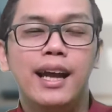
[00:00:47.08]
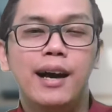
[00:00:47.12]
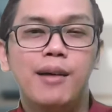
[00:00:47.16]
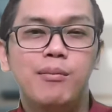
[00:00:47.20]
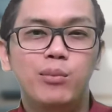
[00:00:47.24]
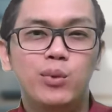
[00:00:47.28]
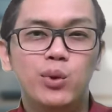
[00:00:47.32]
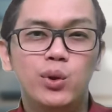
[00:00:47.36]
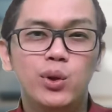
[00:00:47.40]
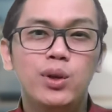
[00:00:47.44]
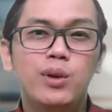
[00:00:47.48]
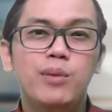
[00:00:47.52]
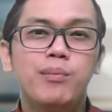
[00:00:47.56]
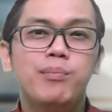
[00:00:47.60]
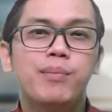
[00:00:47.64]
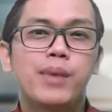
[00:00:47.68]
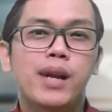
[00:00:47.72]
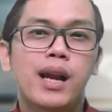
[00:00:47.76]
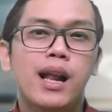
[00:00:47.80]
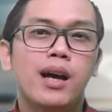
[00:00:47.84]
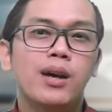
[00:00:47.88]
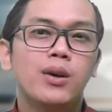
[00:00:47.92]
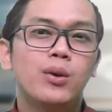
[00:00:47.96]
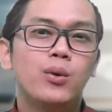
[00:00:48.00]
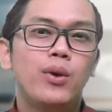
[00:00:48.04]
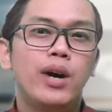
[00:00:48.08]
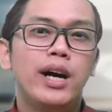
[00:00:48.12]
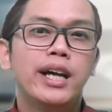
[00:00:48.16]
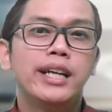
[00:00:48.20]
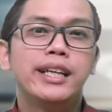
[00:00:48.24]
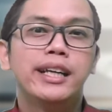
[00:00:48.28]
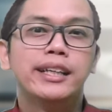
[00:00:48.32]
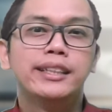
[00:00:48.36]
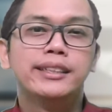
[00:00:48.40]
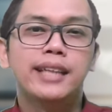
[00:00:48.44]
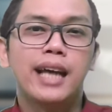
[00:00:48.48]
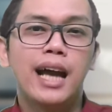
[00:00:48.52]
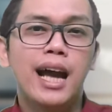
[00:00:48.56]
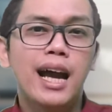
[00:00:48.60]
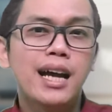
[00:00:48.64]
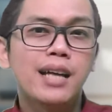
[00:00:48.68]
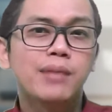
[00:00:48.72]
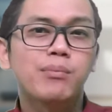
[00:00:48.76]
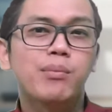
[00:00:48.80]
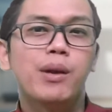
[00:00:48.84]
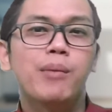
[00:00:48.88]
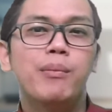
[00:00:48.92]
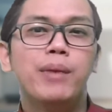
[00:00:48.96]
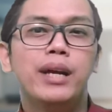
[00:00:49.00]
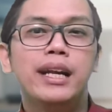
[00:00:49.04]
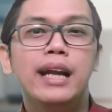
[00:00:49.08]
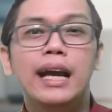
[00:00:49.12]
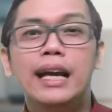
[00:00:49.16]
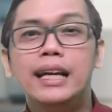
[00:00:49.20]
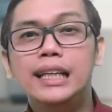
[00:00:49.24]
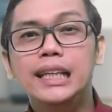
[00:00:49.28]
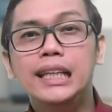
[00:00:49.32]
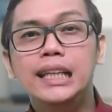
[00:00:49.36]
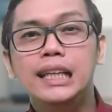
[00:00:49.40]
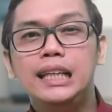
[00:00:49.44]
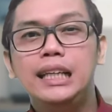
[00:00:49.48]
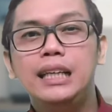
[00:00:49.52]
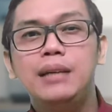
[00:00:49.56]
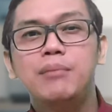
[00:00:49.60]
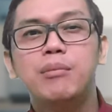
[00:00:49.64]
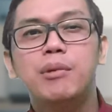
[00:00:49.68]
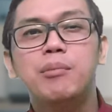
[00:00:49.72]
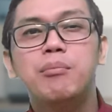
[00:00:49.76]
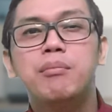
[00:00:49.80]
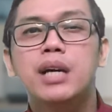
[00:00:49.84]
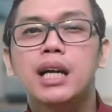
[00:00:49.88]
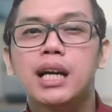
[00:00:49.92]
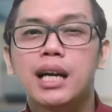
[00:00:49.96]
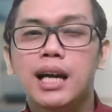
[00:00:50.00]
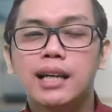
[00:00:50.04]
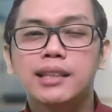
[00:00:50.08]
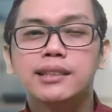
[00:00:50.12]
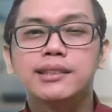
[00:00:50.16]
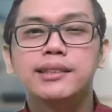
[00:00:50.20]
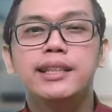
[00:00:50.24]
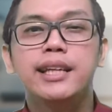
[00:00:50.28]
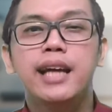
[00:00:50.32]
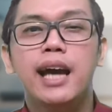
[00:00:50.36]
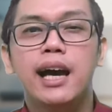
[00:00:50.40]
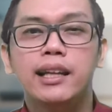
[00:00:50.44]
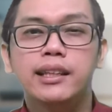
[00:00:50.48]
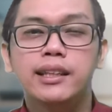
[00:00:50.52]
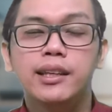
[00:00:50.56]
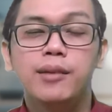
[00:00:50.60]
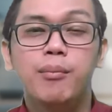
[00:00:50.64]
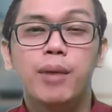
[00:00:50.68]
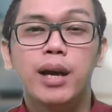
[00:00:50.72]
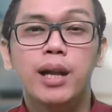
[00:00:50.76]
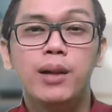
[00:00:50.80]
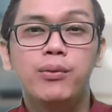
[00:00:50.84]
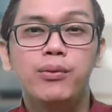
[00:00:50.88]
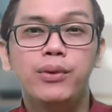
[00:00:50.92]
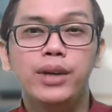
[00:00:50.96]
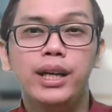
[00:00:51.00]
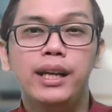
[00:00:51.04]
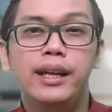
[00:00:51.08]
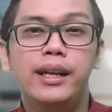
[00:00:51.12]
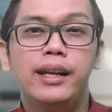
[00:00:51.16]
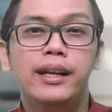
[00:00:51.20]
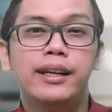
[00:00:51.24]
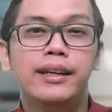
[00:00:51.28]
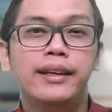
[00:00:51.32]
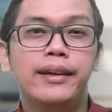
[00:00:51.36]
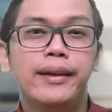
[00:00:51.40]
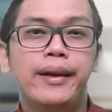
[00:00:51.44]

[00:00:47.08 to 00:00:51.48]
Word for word: Namun perlakuan yang sangat berbeda ini membekas di hati Melvin.